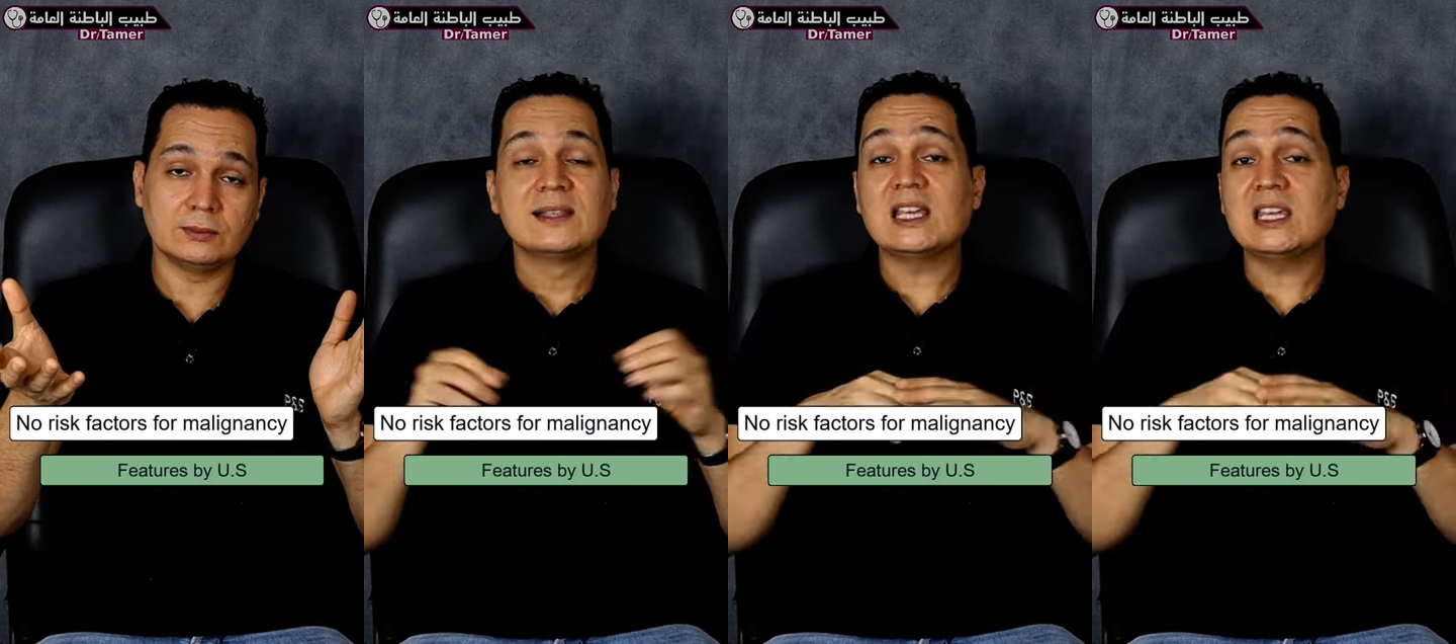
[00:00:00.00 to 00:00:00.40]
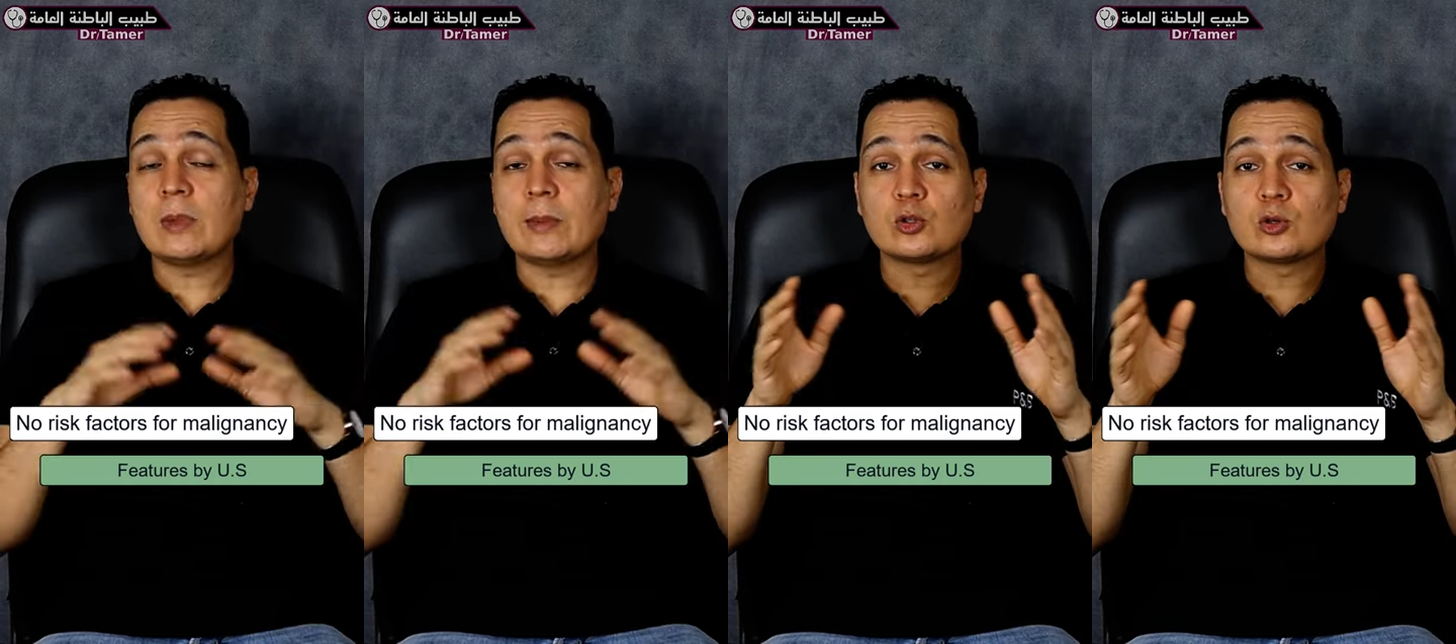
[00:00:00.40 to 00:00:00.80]
زي
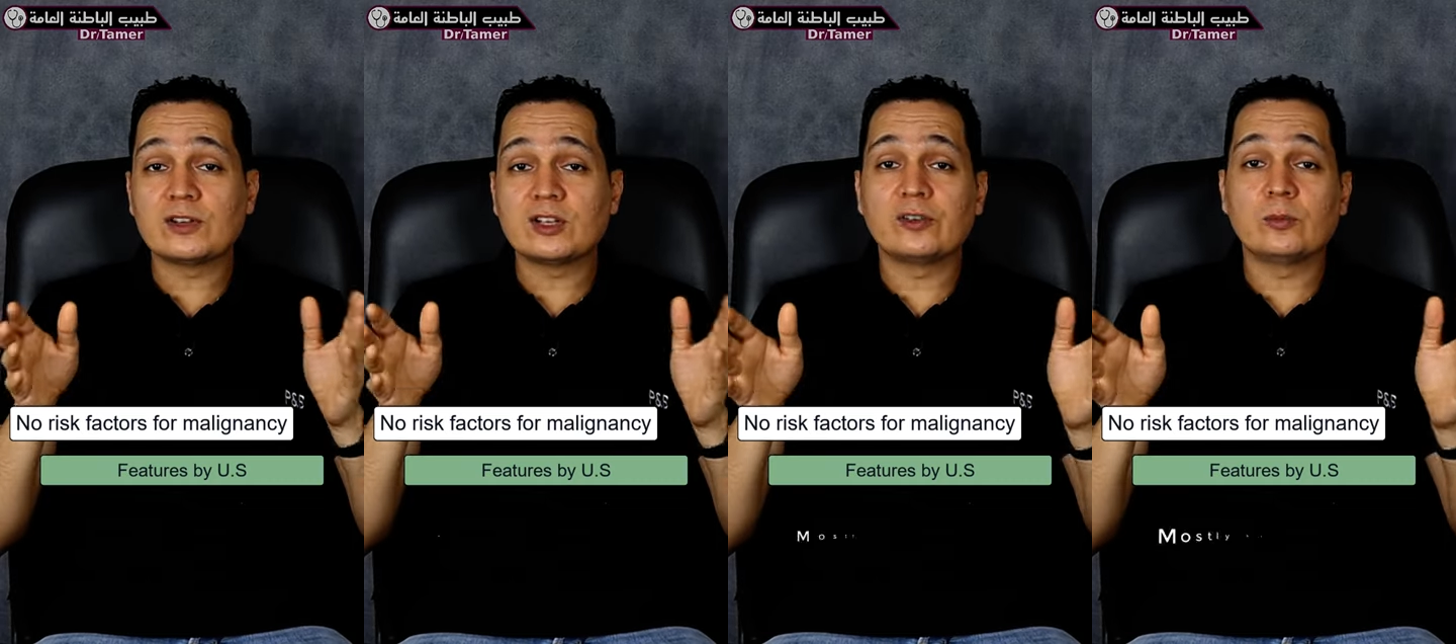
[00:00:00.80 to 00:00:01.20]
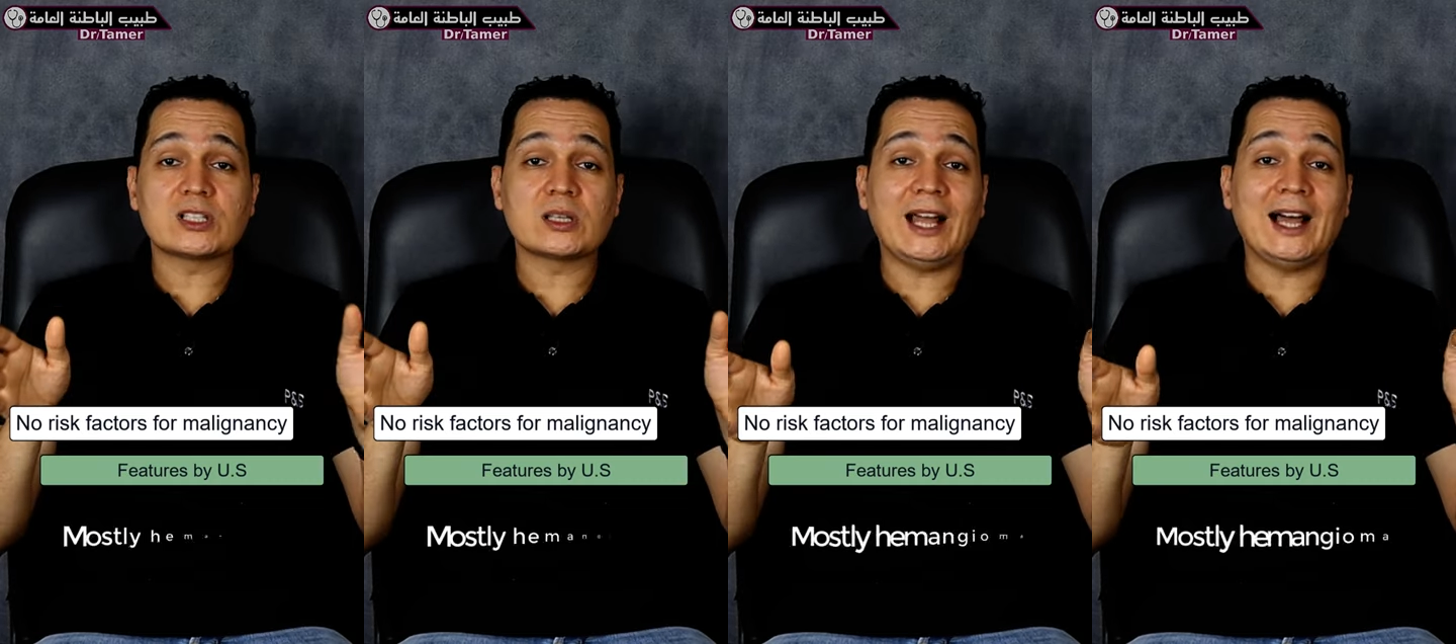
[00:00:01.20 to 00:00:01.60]
ما بنشوف ان في
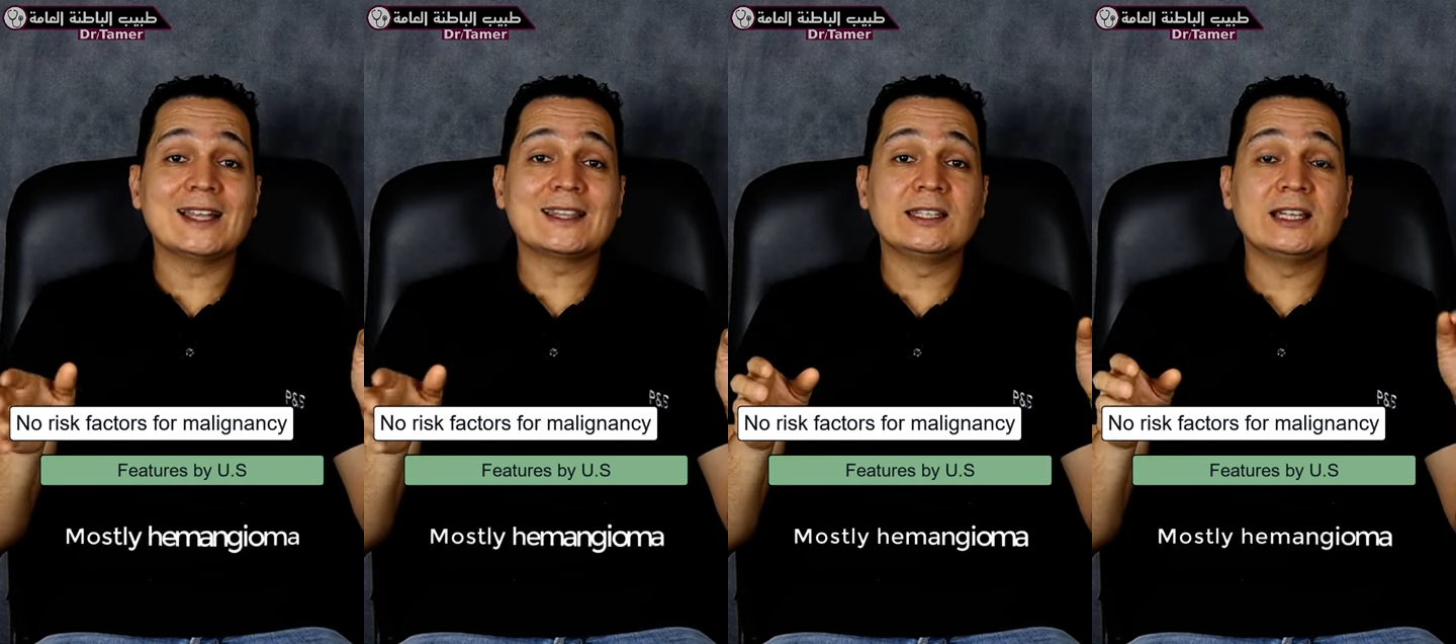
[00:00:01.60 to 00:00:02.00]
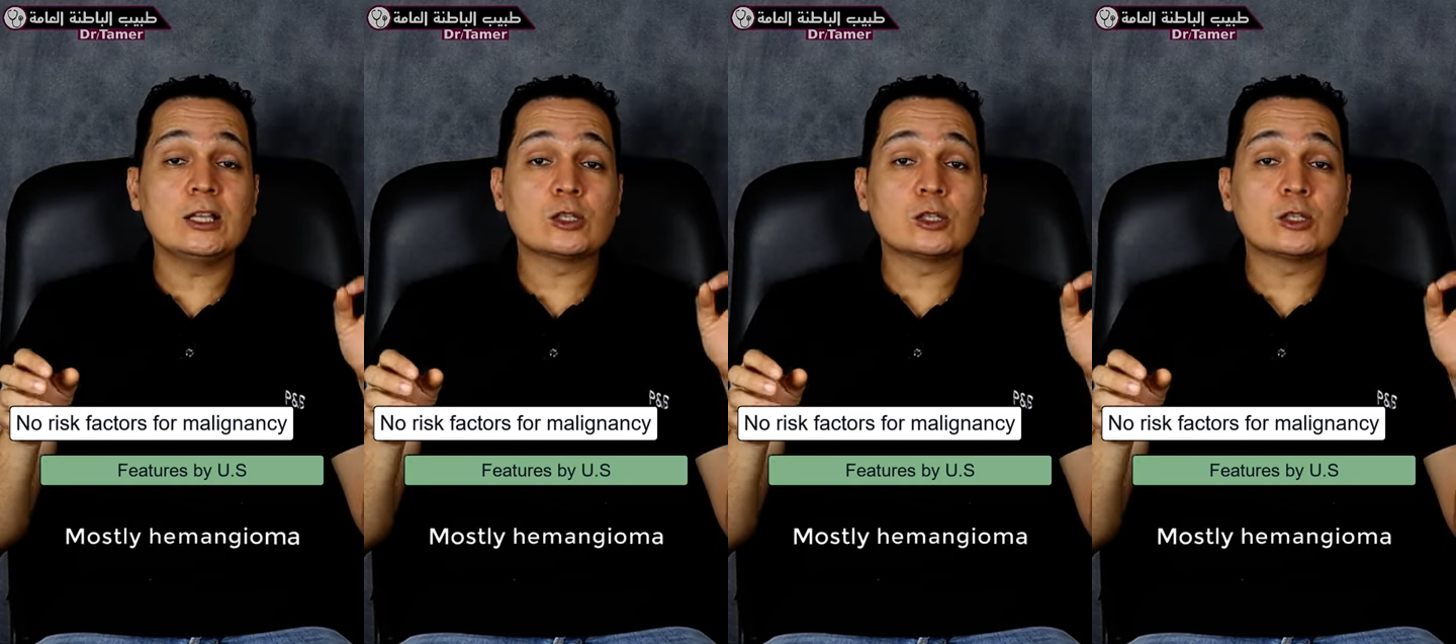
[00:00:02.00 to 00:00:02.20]
معظم الحالات نلاقي